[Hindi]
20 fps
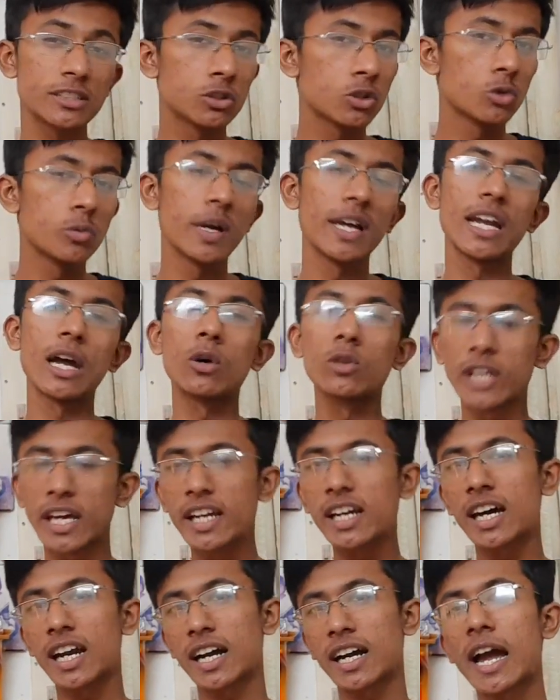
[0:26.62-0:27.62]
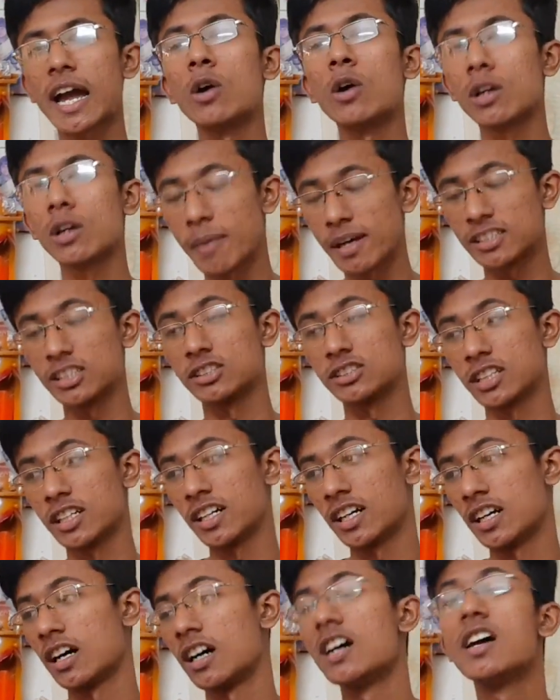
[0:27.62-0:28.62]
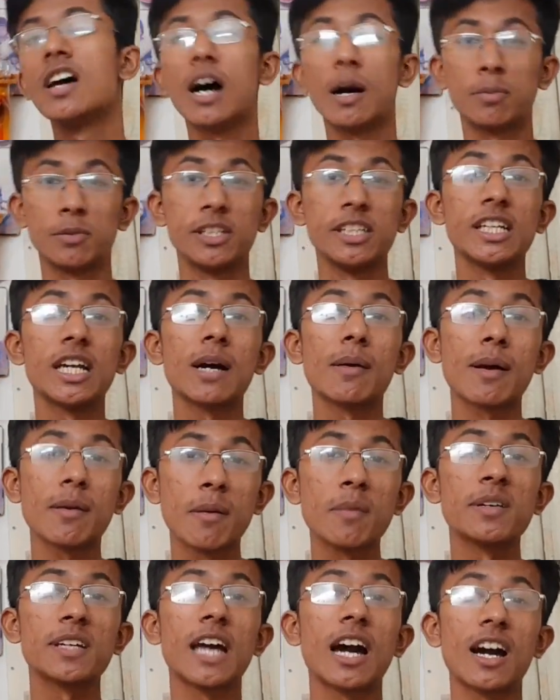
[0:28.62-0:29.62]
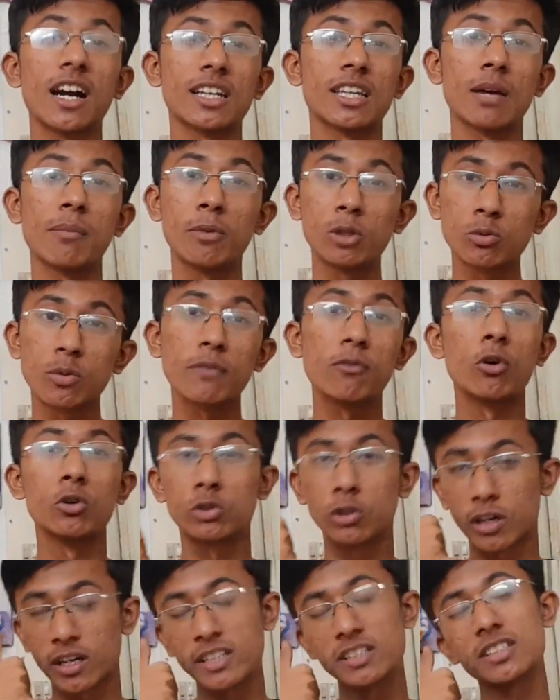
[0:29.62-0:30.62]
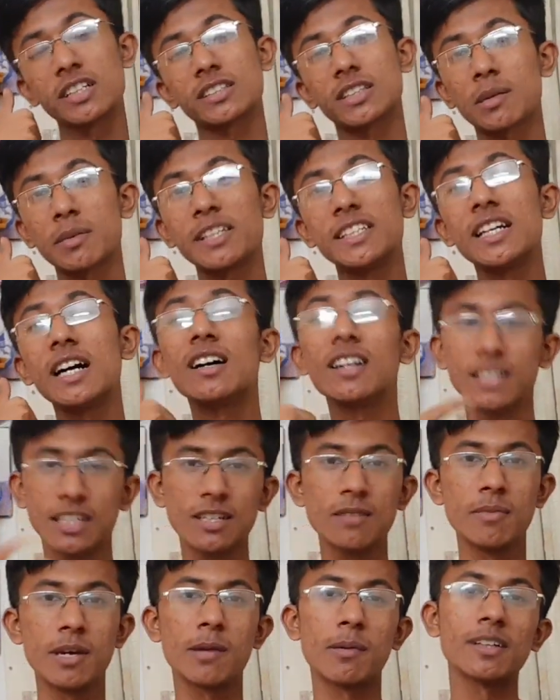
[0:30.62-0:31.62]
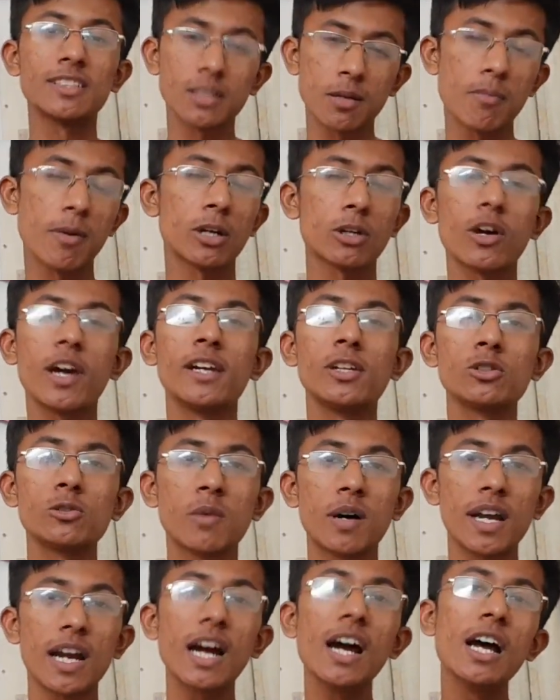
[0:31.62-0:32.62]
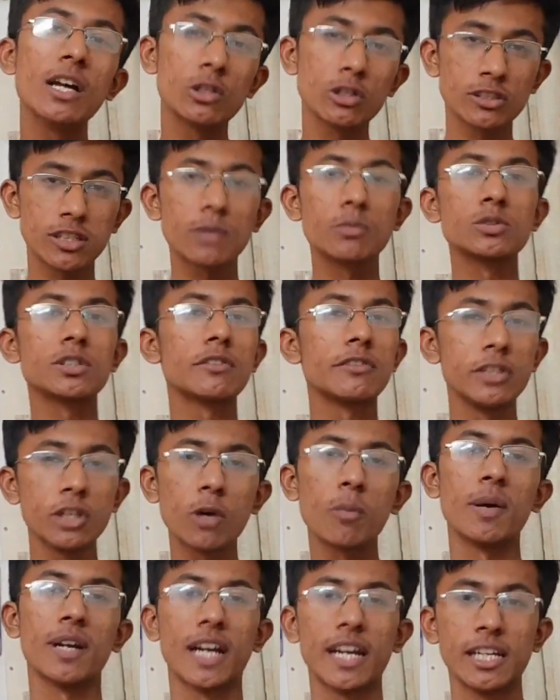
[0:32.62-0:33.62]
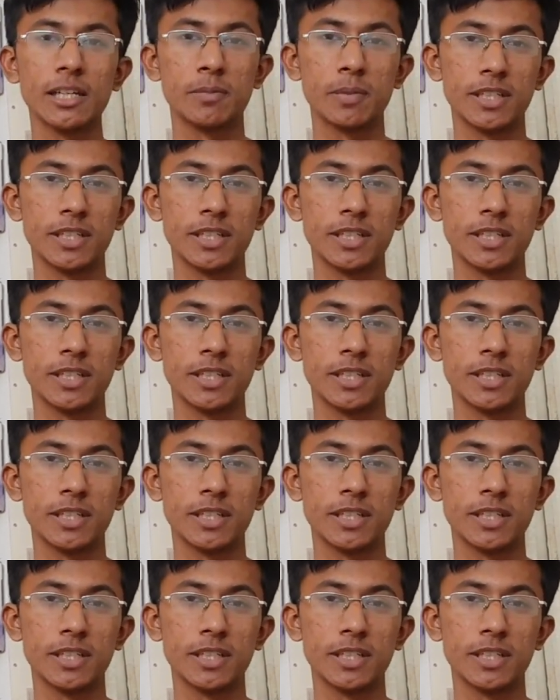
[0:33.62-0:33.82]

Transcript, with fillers: किसी को भी अलाउ नहीं कर रखा है उन्हें मैसेज करना अब ठीक है भाई मैं भी क्या करता मैं तुम्हें फोन तो कर नहीं सकता भैया मेरे पास नंबर तो है नहीं तुम्हारा तो इसलिए मुझे वीडियो बनानी